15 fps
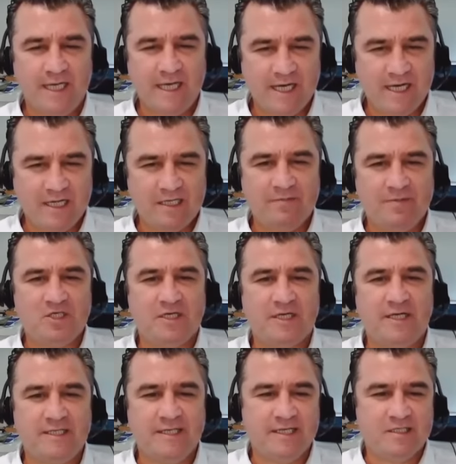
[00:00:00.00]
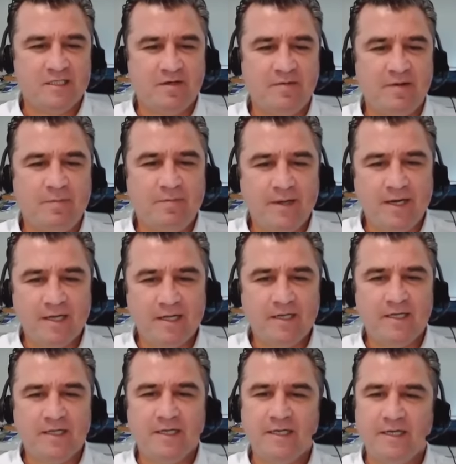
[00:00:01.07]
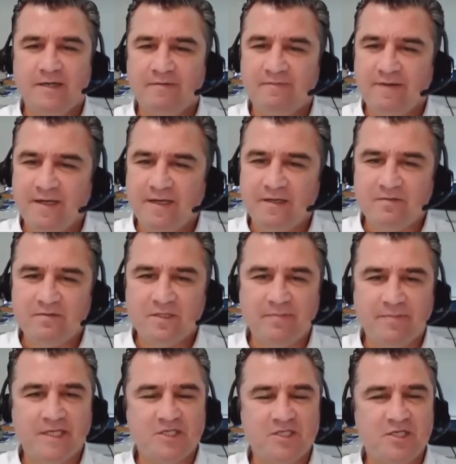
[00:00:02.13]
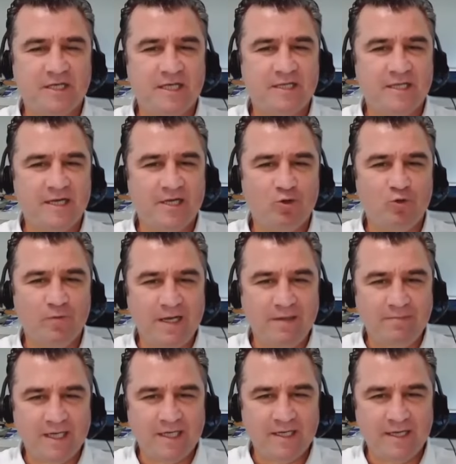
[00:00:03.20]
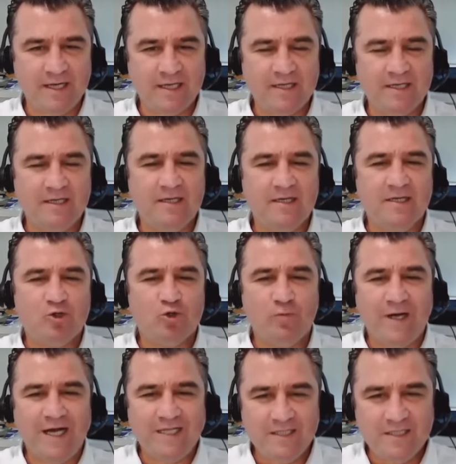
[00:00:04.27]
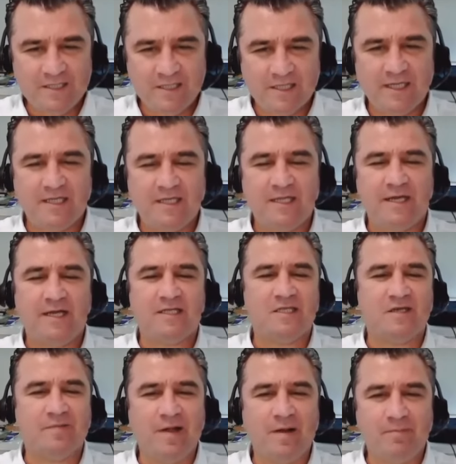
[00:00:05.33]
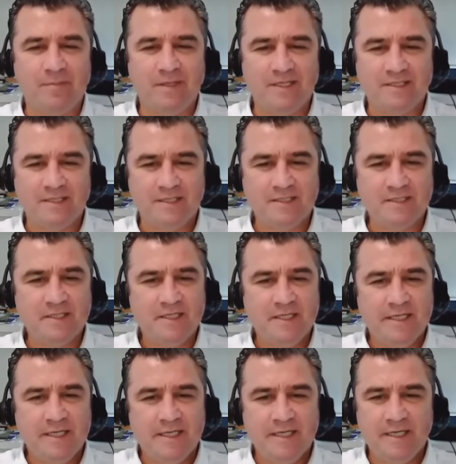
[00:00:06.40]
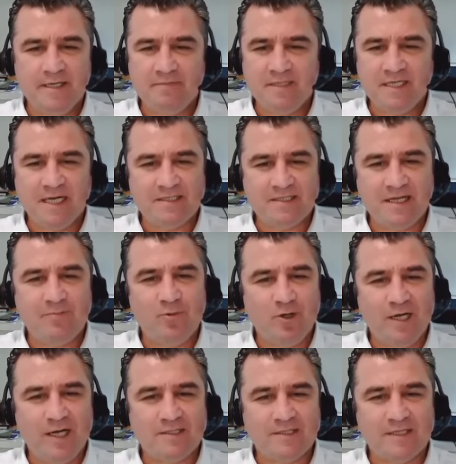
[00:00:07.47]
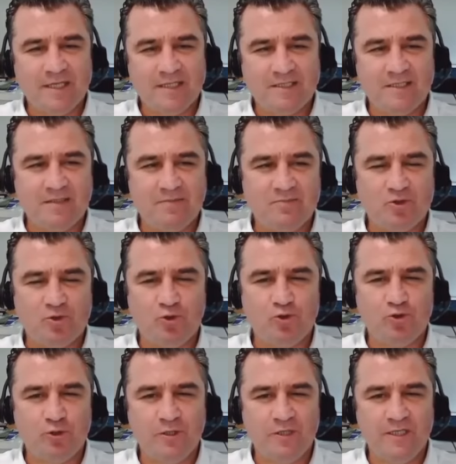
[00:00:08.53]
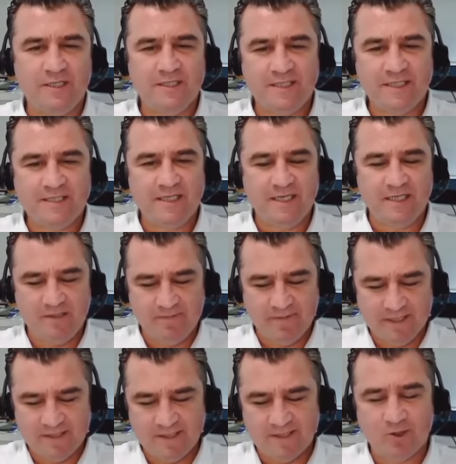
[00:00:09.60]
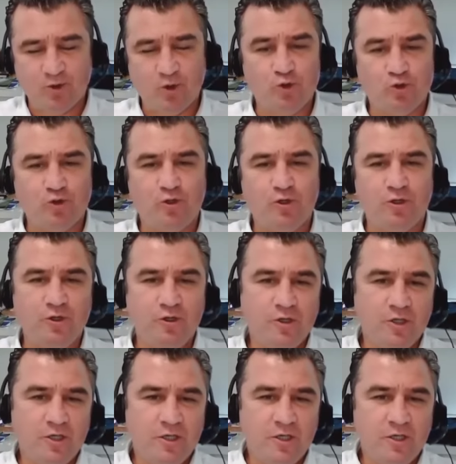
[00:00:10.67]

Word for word: herhangi bir şirkete yatırım yaparak e, ve tabii ki şirketlere güvenmek gerek. Güvendiğiniz şirketlere yatırım yapmalısınız. E, biraz daha böyle artık yatırımcı kültürünün, hisse senedi piyasası kültürünün